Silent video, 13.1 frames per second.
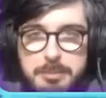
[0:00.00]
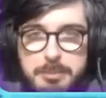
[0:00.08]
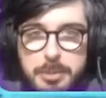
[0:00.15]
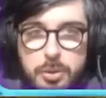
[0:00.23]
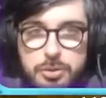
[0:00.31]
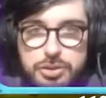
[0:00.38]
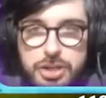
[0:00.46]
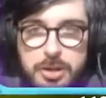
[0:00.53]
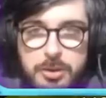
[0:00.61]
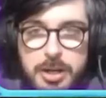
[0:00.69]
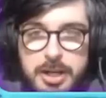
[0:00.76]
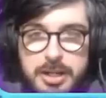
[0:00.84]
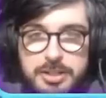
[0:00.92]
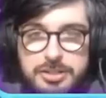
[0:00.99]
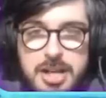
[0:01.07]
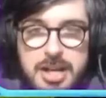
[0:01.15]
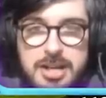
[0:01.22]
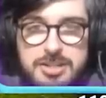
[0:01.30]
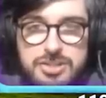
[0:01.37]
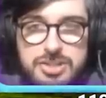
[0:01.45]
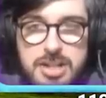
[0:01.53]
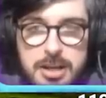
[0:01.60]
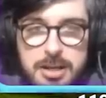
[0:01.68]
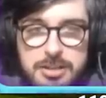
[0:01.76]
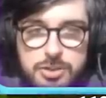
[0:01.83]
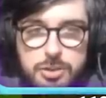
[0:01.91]
pra onde agora? Já,
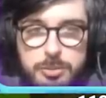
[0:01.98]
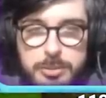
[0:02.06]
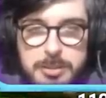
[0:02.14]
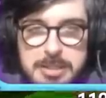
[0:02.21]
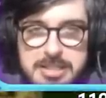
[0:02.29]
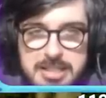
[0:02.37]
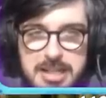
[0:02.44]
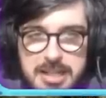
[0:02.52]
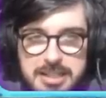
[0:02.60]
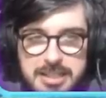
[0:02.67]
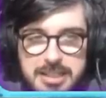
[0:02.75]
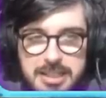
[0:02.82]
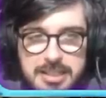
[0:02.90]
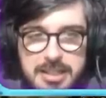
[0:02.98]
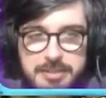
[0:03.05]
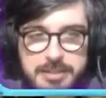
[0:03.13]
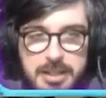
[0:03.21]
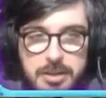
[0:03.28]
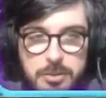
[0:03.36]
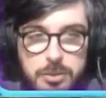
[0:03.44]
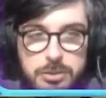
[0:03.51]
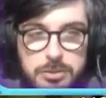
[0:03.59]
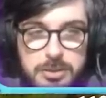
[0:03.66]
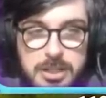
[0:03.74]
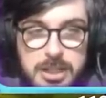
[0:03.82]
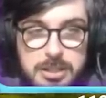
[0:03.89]
já descobrimos esse daqui. Deve ter em algum
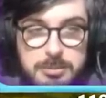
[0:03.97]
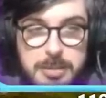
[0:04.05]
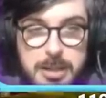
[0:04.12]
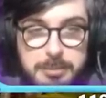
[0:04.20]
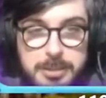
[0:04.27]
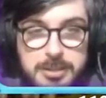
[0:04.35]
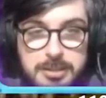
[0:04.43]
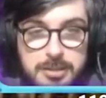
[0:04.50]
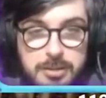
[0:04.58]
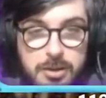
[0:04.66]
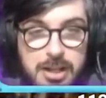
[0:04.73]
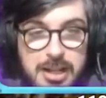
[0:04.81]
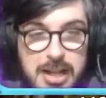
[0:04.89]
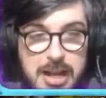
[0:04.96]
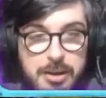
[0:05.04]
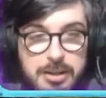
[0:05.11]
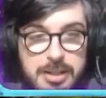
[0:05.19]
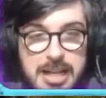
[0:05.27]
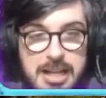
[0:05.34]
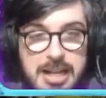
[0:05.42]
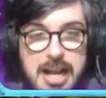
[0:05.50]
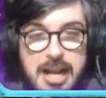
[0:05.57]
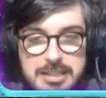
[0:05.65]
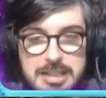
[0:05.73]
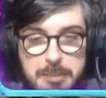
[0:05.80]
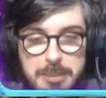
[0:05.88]
outro lugar do mapa, então. Ó lá, ó. É
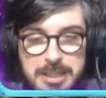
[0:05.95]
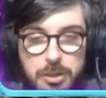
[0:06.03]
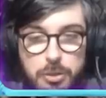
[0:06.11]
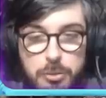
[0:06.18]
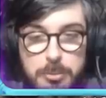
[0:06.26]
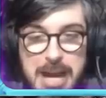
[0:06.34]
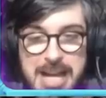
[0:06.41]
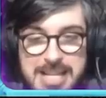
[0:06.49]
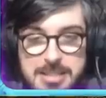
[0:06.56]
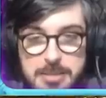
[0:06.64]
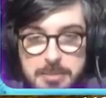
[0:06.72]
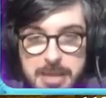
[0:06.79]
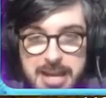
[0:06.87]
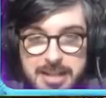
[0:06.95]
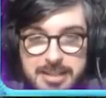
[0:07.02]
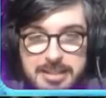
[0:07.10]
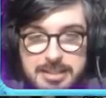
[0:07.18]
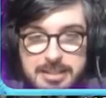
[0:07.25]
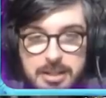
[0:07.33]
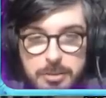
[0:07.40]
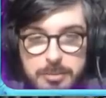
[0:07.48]
lá. Dá pra derrubar esse merda, então,